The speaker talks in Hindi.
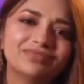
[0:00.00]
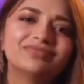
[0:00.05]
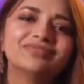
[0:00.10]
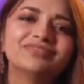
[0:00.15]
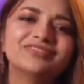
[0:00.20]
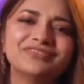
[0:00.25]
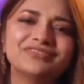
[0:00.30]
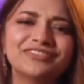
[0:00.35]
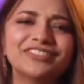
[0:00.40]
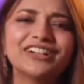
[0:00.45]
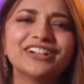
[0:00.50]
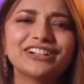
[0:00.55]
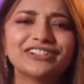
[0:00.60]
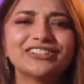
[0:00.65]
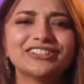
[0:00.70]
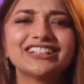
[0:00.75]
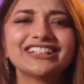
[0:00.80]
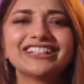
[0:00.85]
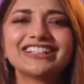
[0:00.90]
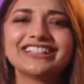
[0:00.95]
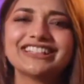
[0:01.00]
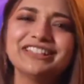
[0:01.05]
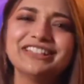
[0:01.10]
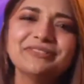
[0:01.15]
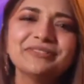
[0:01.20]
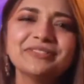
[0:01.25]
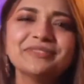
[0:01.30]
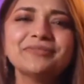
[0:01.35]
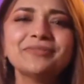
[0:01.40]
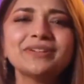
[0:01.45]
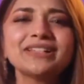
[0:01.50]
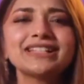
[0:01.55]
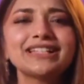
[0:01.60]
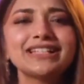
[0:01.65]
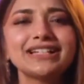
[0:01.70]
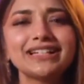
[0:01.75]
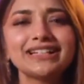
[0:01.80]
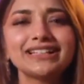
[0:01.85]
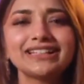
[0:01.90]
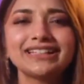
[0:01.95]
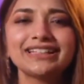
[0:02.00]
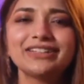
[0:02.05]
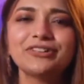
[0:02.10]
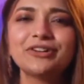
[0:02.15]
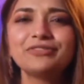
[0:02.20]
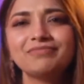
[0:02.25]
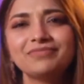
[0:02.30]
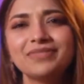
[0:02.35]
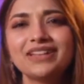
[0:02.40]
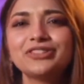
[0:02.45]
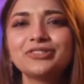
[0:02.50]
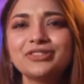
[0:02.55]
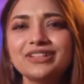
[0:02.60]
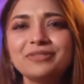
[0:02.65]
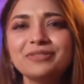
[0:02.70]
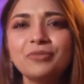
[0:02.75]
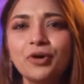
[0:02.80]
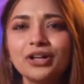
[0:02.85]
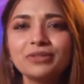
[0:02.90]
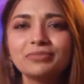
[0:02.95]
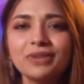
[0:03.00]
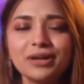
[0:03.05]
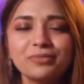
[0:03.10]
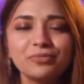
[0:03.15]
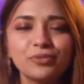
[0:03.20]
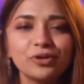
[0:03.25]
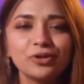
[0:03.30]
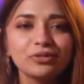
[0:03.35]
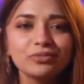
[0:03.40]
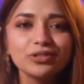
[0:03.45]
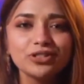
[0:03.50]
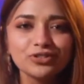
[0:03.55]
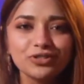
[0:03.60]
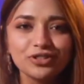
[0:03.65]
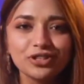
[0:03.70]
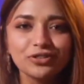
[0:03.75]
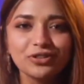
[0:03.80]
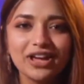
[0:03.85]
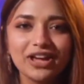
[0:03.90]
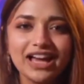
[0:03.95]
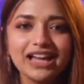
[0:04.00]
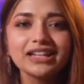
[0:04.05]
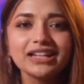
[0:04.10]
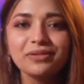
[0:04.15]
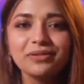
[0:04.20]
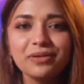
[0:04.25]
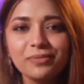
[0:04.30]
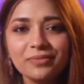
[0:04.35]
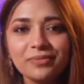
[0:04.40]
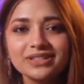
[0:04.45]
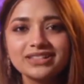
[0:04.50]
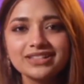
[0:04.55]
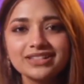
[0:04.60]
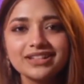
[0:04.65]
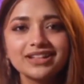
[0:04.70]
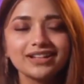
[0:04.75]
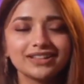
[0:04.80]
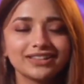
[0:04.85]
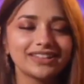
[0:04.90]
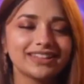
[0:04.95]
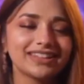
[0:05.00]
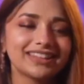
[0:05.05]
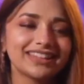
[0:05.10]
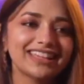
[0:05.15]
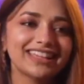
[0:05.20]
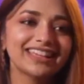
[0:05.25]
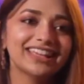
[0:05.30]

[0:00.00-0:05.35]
फ्लर्ट वर्ट करते थे बस मस्ती करती थी और मैं तो ये बहुत बार बोल भी चुकी हूँ यार कि मैं मस्ती करती थी